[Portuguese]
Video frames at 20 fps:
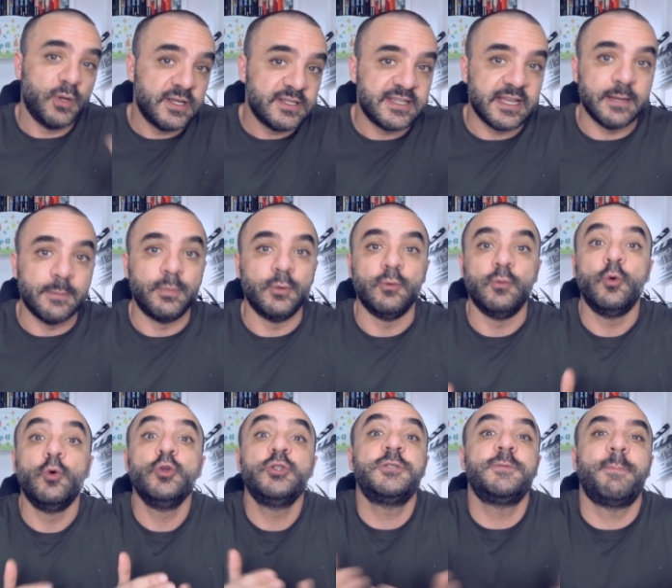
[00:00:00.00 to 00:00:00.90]
Por exemplo,
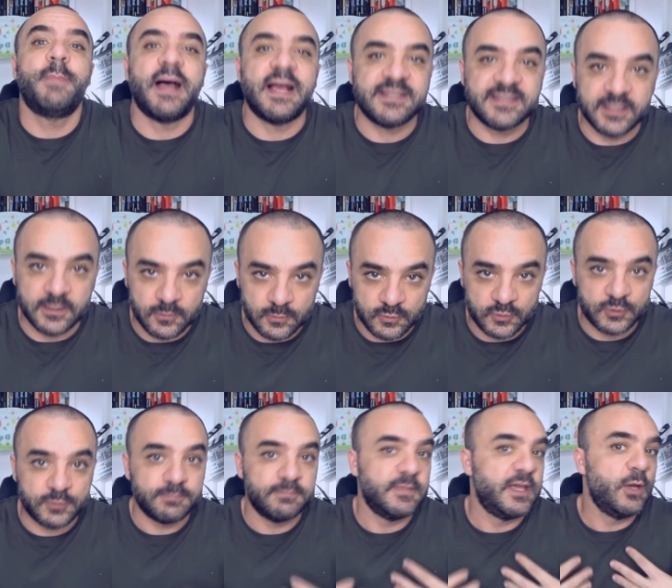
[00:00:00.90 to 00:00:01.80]
os
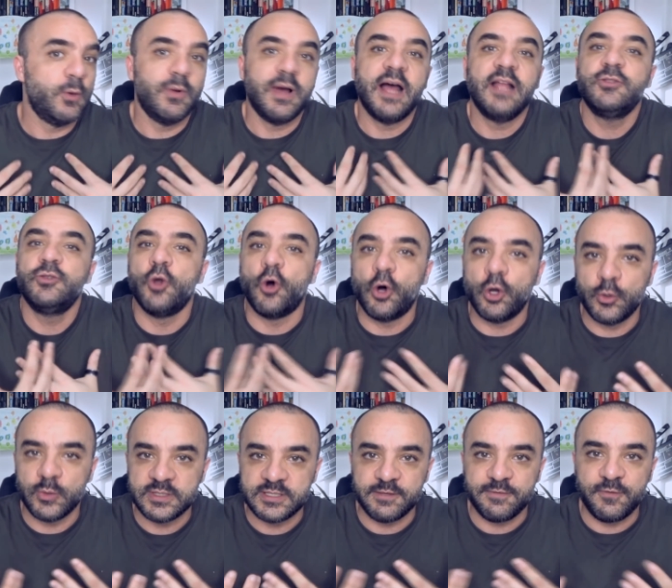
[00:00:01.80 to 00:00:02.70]
pássaros. Eu
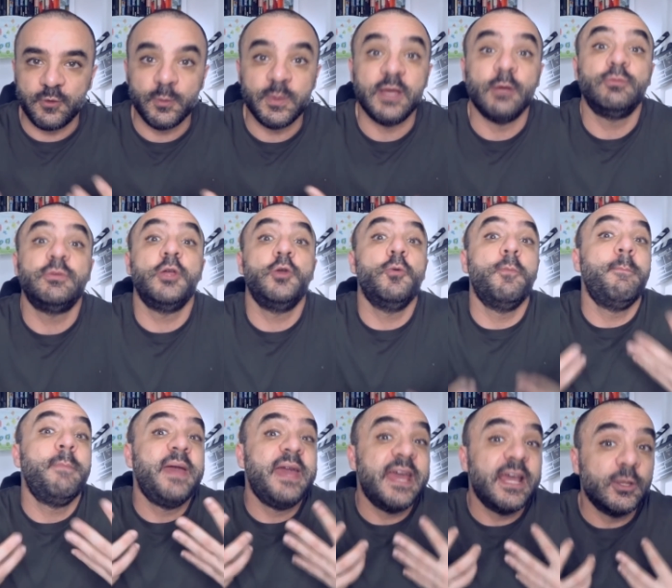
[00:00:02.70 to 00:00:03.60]
adoro esse filme, eu tenho
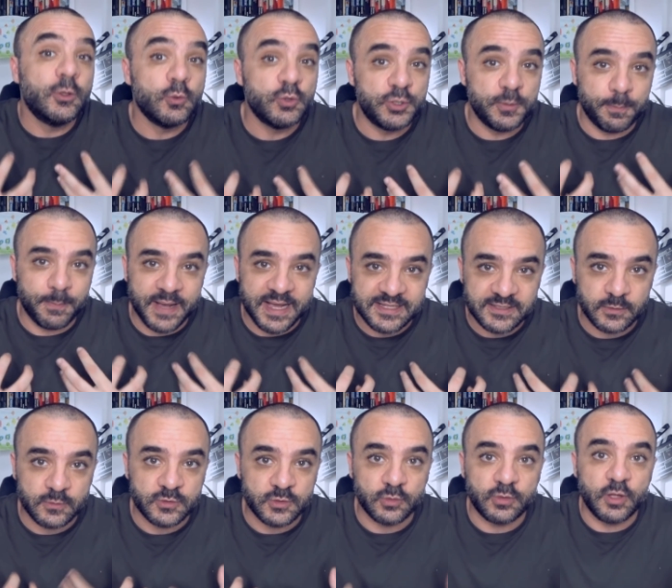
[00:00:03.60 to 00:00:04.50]
medo de
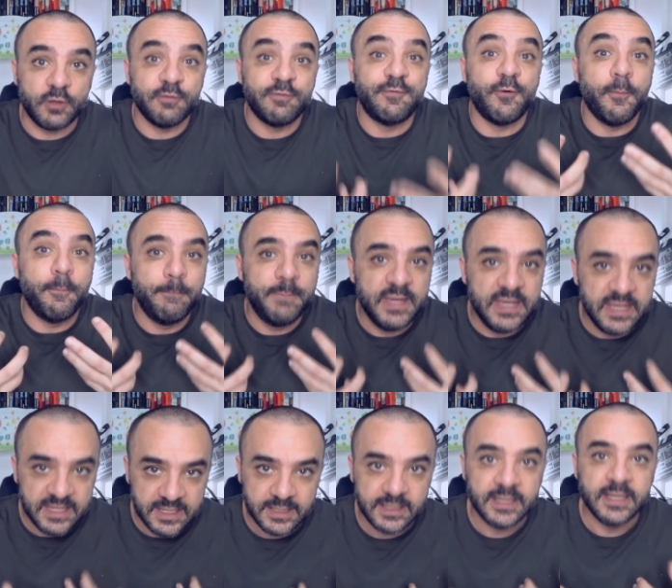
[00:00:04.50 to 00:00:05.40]
pássaros, eu tenho
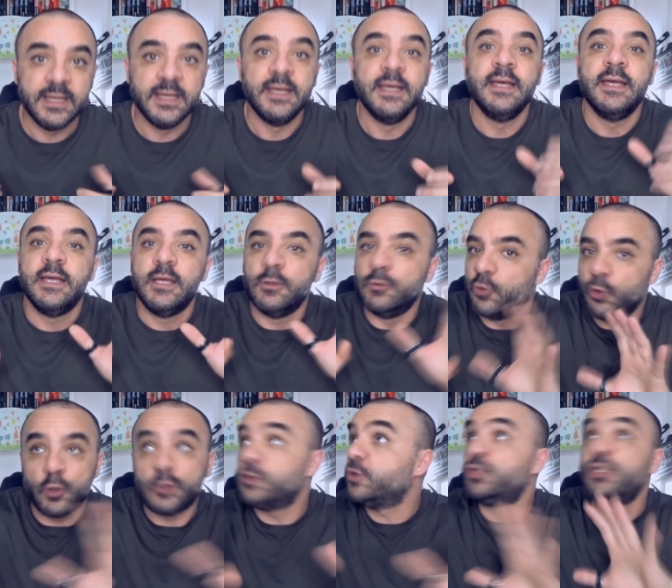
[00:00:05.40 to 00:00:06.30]
fobia, eu
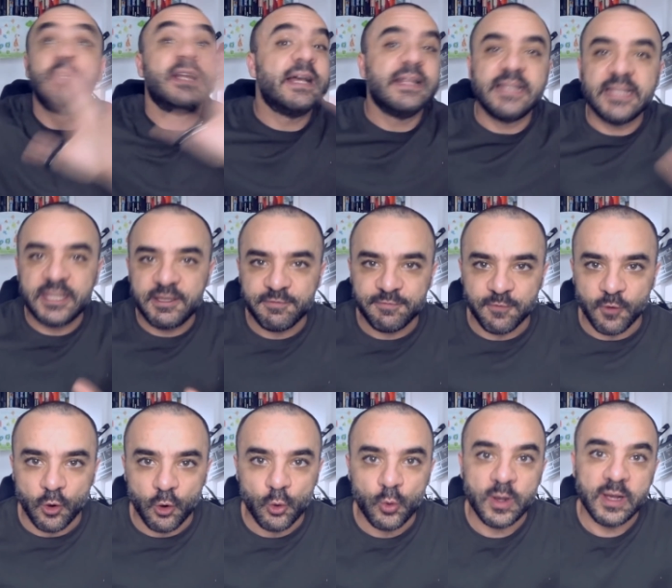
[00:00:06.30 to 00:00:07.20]
não gosto de nada que
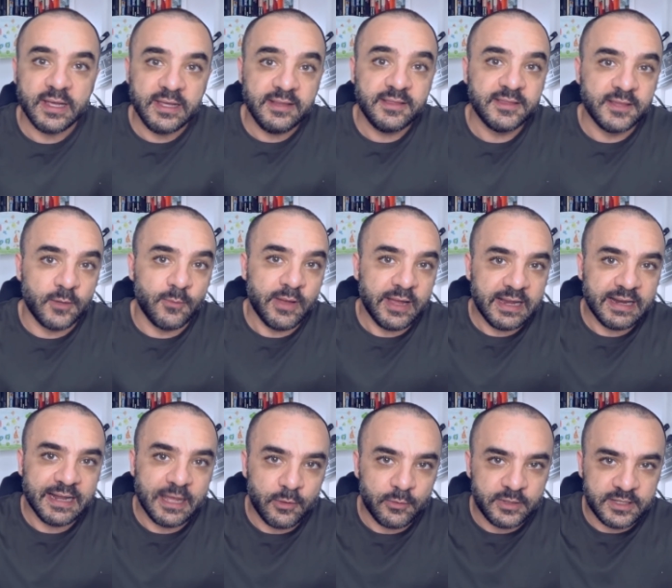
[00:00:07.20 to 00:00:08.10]
voa, então é
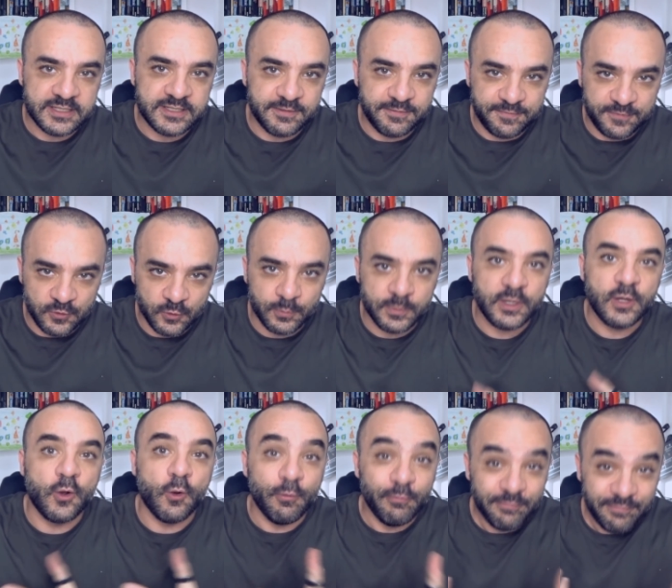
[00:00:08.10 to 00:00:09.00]
claro que esse filme
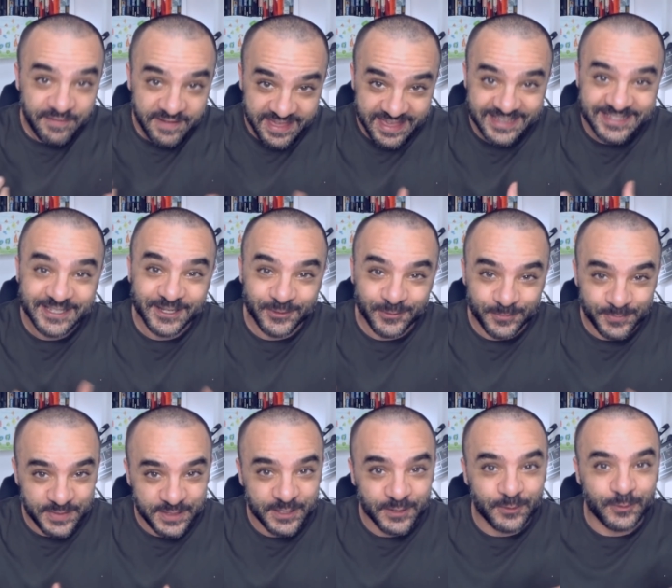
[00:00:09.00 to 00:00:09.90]
conversa
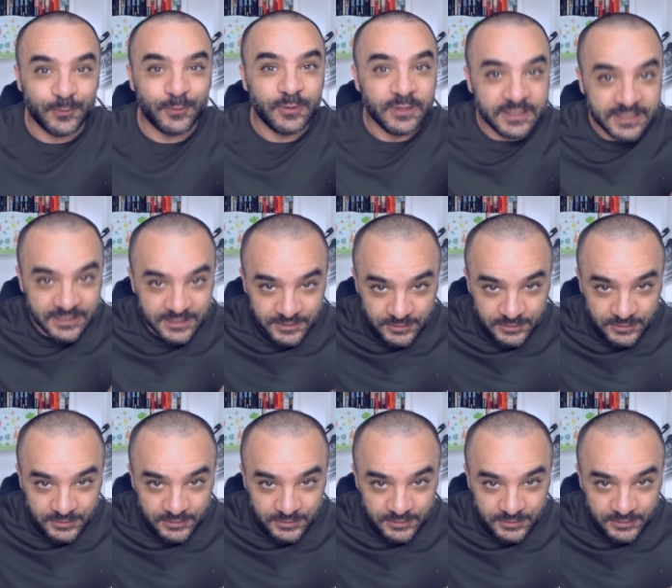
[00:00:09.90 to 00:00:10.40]
comigo